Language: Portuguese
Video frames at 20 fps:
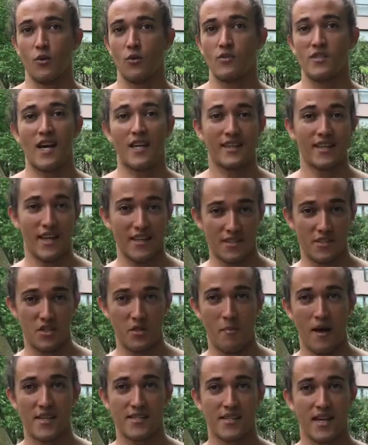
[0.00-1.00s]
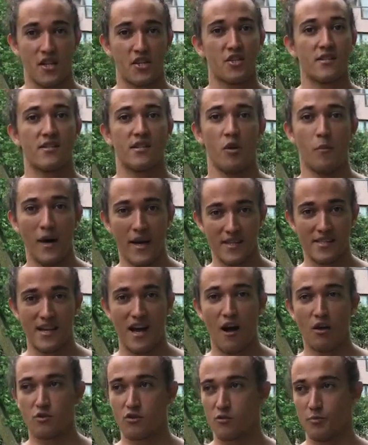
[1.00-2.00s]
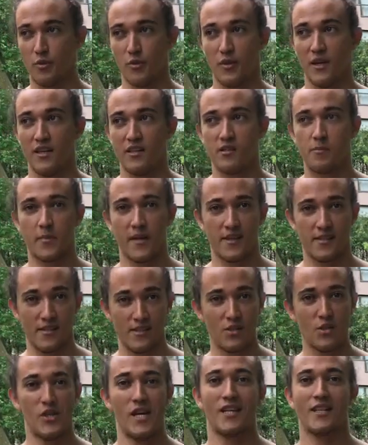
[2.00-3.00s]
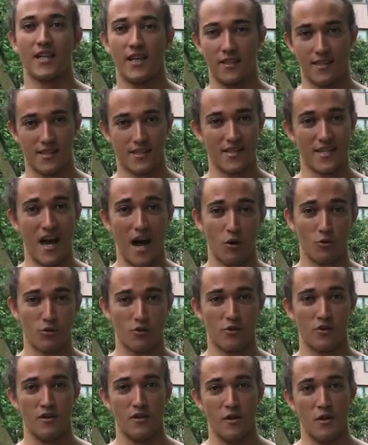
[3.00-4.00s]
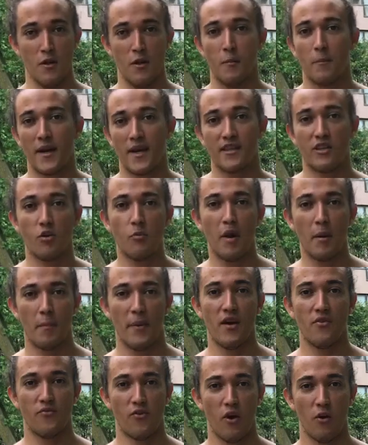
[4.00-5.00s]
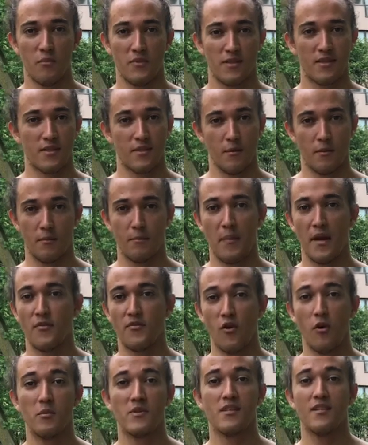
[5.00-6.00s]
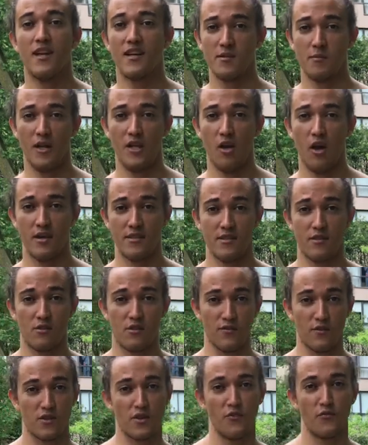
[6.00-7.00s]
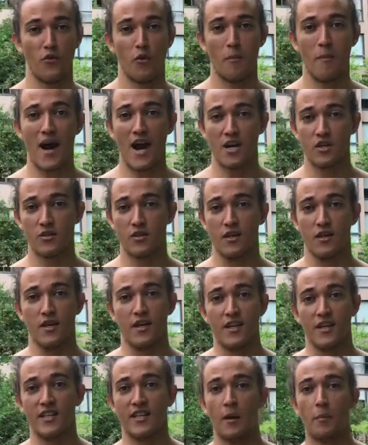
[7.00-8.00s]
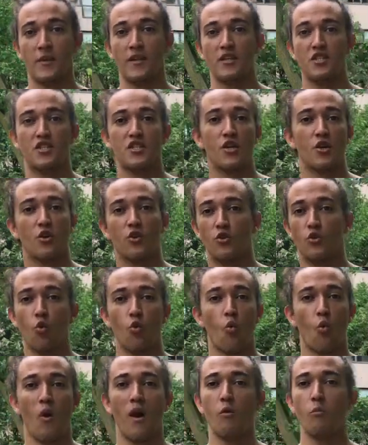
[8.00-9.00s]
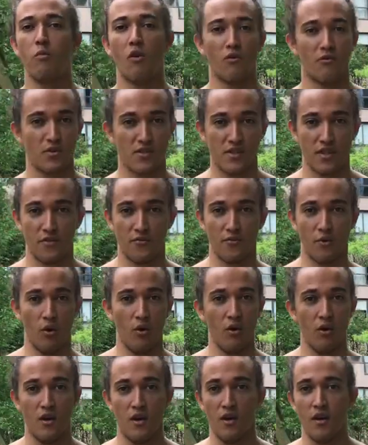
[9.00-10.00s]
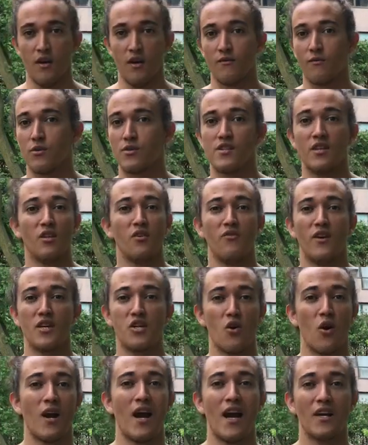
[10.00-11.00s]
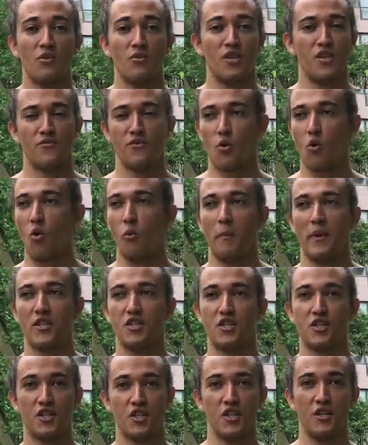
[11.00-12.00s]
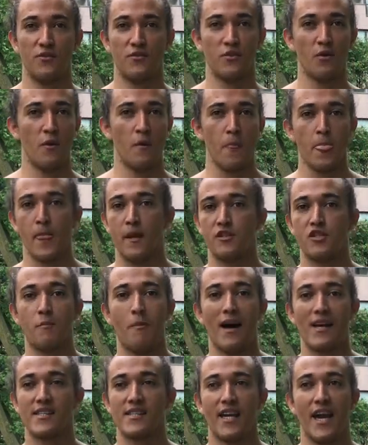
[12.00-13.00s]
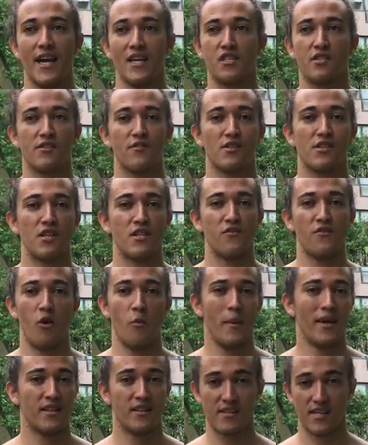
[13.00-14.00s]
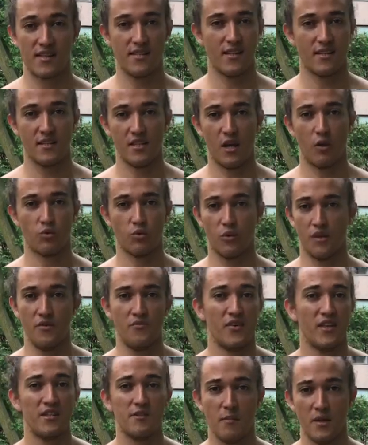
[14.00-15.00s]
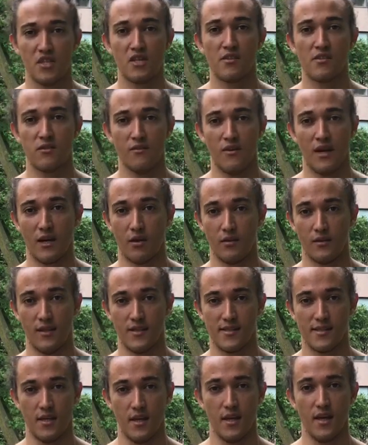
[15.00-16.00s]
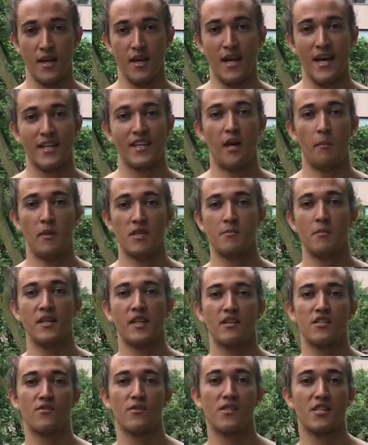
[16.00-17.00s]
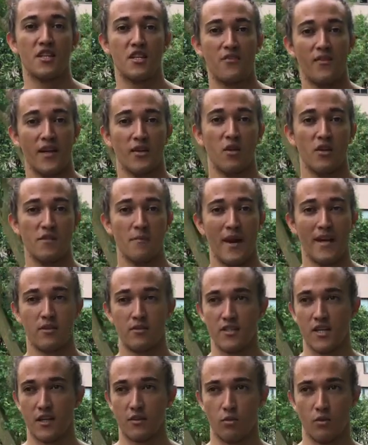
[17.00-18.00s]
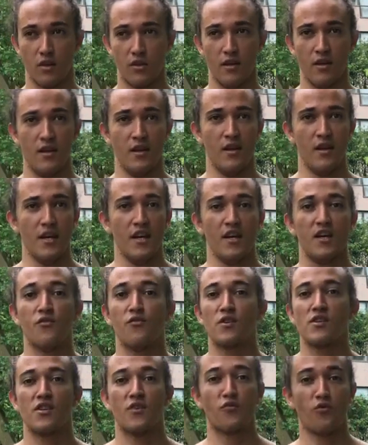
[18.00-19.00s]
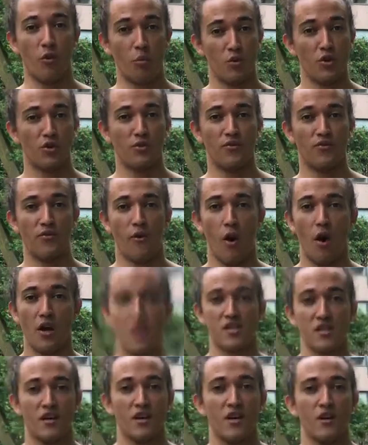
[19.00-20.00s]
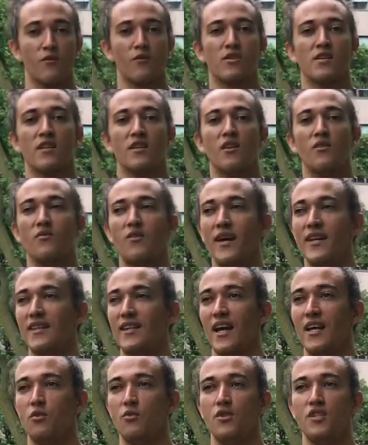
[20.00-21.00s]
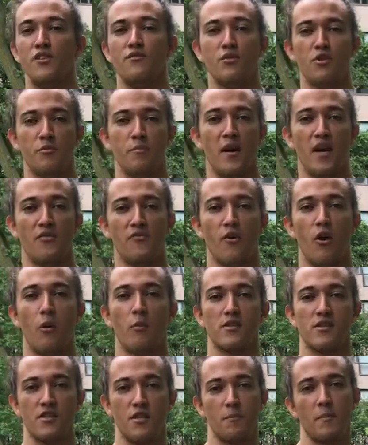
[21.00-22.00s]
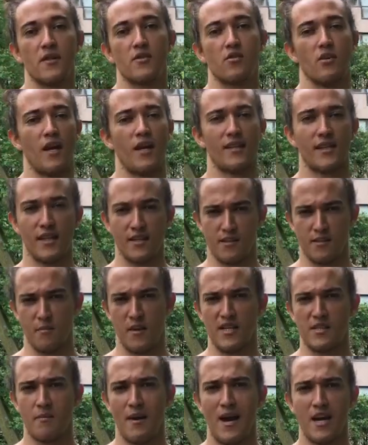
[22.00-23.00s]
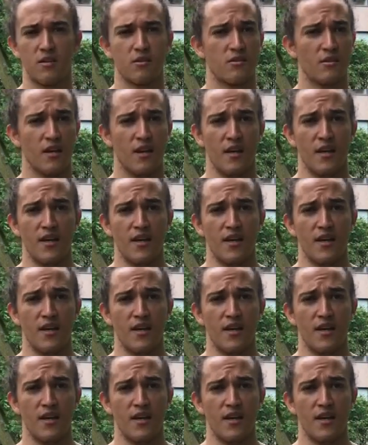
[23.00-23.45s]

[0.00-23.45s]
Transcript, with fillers: Os atletas de basquete são mais altos porque eles precisam de atletas altos para ter uma performance, performance das melhores. Então se você for baixo, independente de, do quão bom você for, você não vai jogar no nível competitivo de basquete se você tiver 1,60m de altura. Infelizmente isso não vai acontecer. Da mesma maneira se você tiver 2 metros de altura e você for muito forte, você não vai estar tá no nível de performance de pessoas, atletas mais baixos.